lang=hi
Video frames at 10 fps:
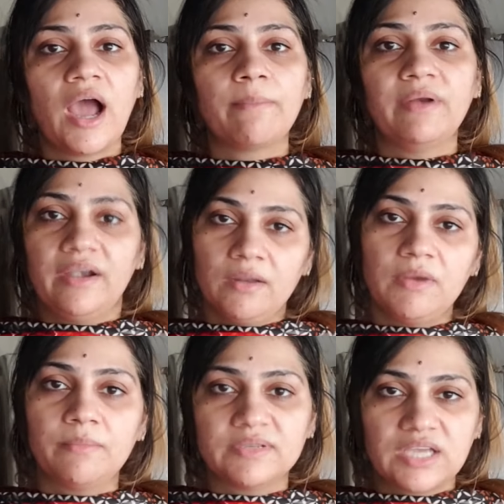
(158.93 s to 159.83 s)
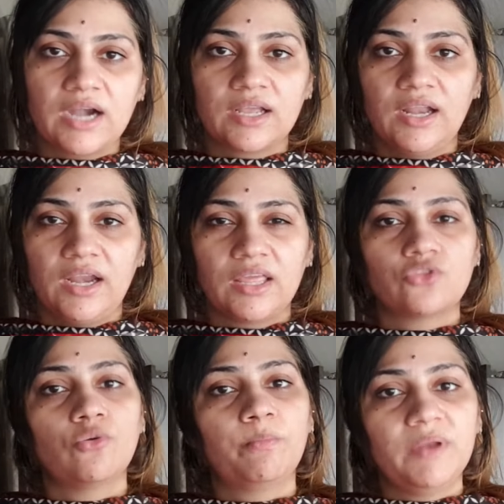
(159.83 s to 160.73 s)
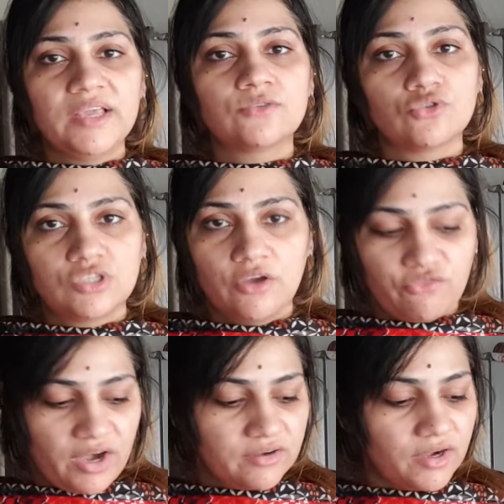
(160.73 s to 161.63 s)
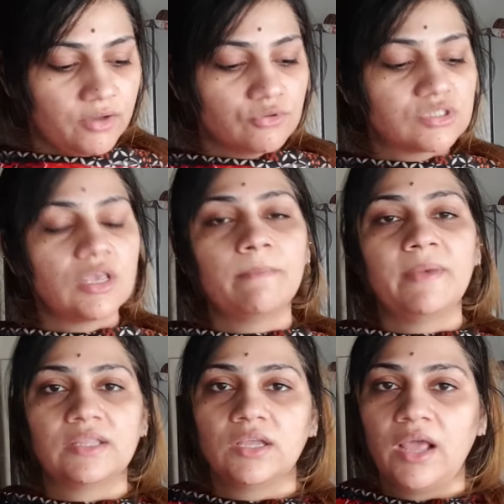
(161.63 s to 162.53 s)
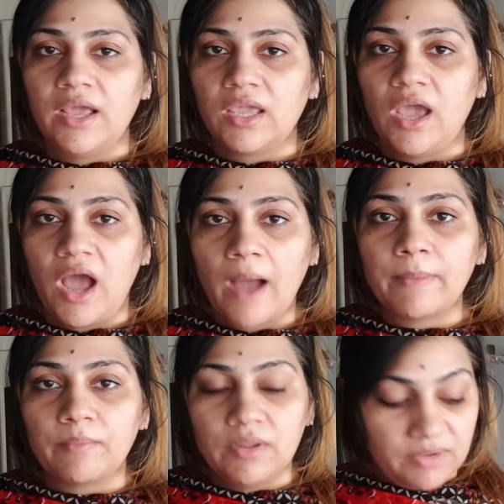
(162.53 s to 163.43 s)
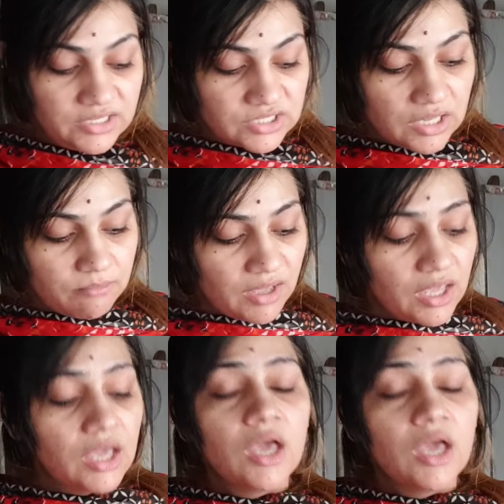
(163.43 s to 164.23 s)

आप रेडीमेड बाजार का ले रही हैं तो प्लीज उससे अवॉइड करें उससे बेहतर है कि आप अपनी ब्लीच क्रीम में